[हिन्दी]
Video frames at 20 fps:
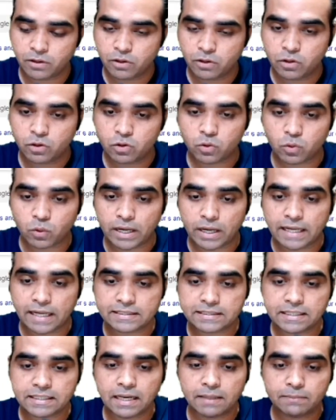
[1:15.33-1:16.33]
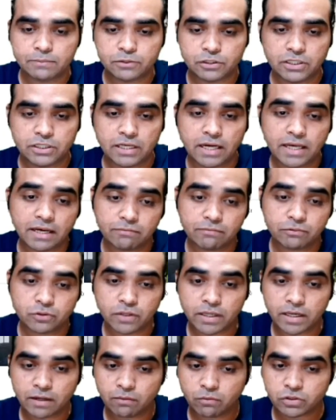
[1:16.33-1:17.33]
तो ऐसे आप जी जो
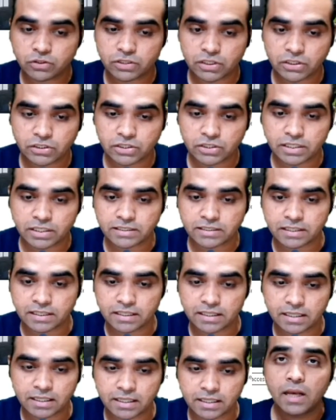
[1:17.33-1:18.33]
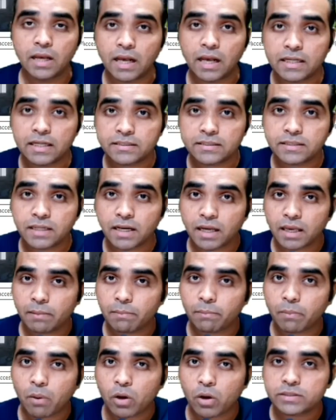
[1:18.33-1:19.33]
है वो सर्च कर सकते हैं इस तरह के
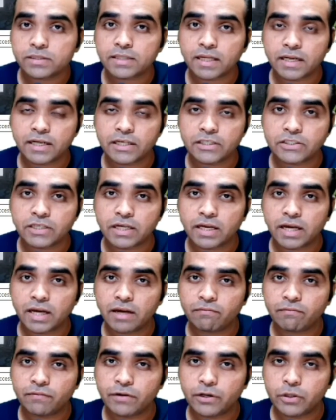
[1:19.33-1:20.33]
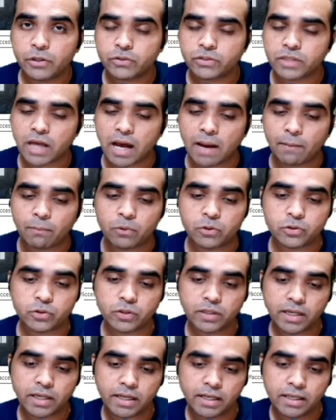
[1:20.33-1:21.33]
बहुत सारे जी आई वीडियोज़ आपको जो
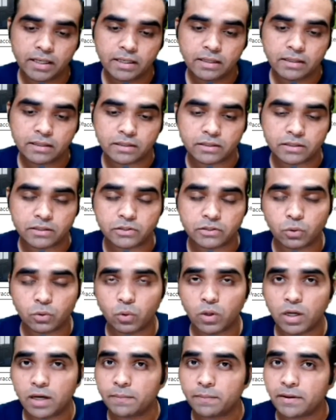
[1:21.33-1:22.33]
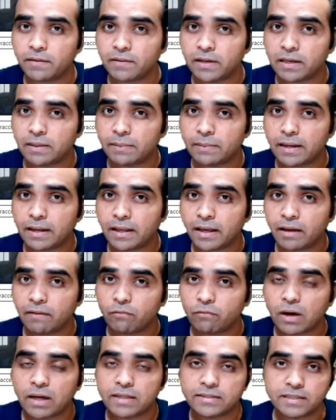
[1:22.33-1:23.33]
है गूगल पे अवेलेबल हैं
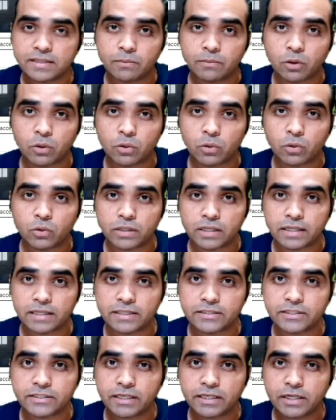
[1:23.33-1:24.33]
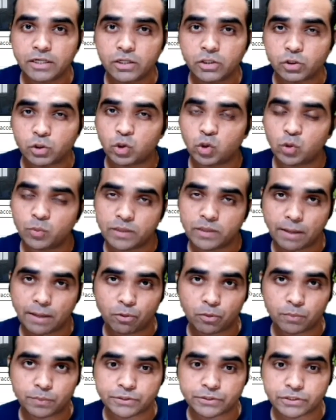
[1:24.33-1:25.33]
वहाँ से आप डाउनलोड कर लीजिए जो भी
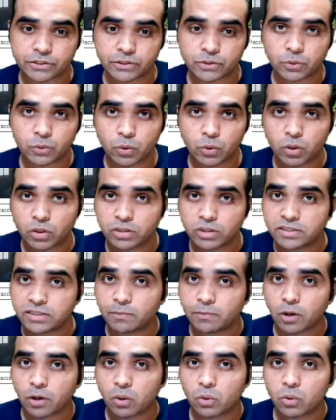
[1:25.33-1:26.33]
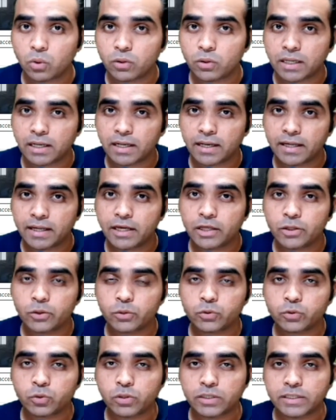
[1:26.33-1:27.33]
आपको पसंद हो जब डाउनलोड कर लेंगे तो
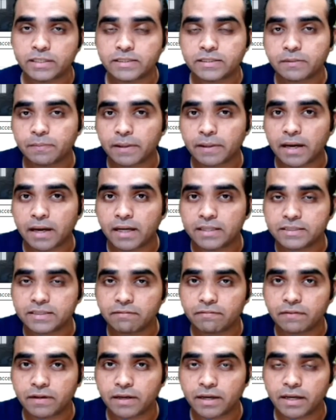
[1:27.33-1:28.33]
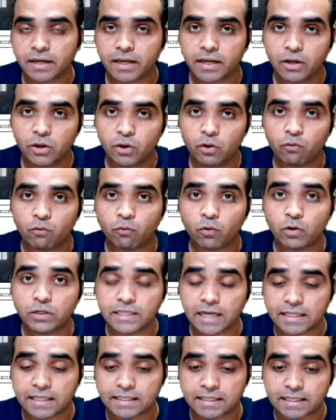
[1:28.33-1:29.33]
उसको डिस्क पे कहाँ सेव कर रहे हैं वो
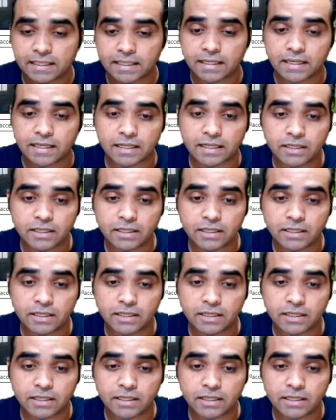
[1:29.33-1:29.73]
याद रखिएगा